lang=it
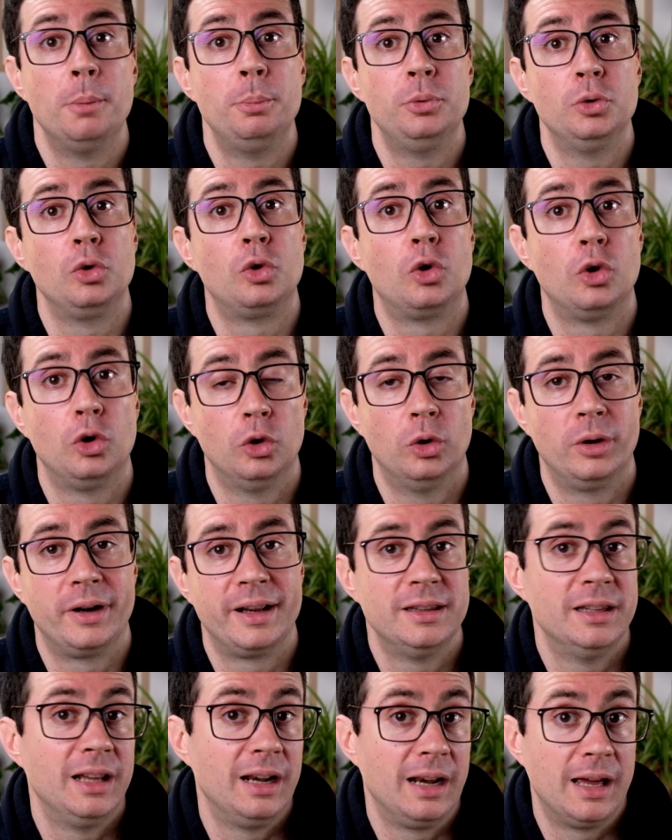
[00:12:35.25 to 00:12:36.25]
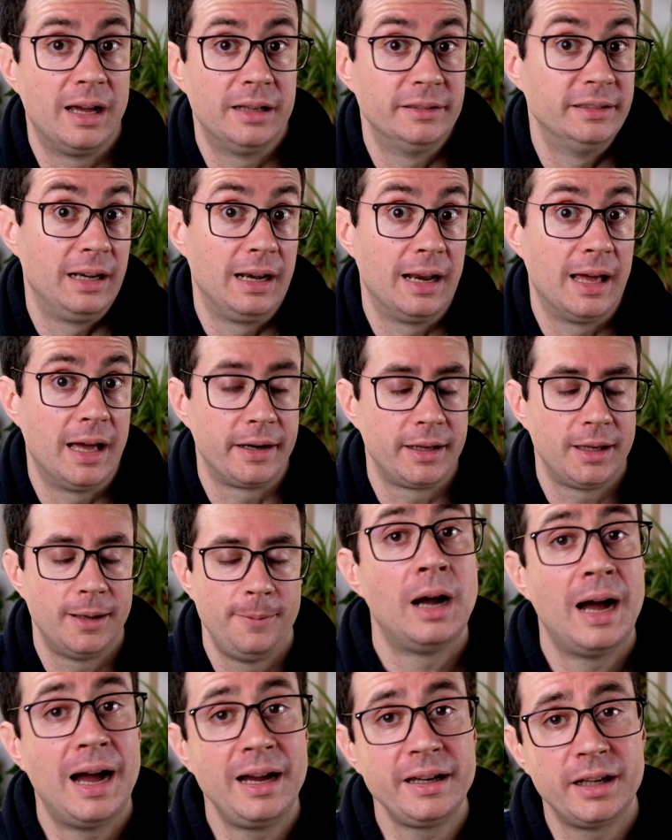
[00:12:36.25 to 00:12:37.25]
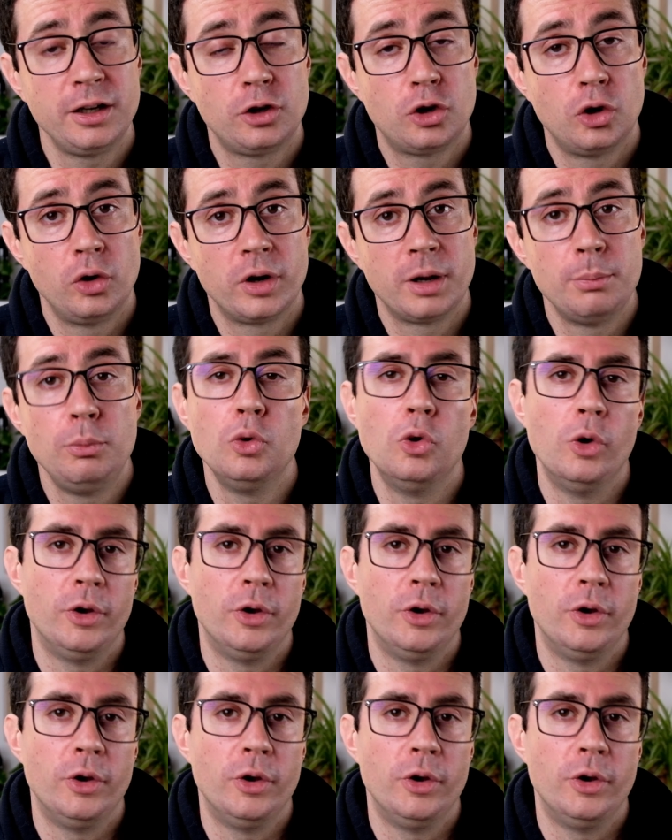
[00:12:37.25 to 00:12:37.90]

più il colore della, dell'aria. Anche il colore blu,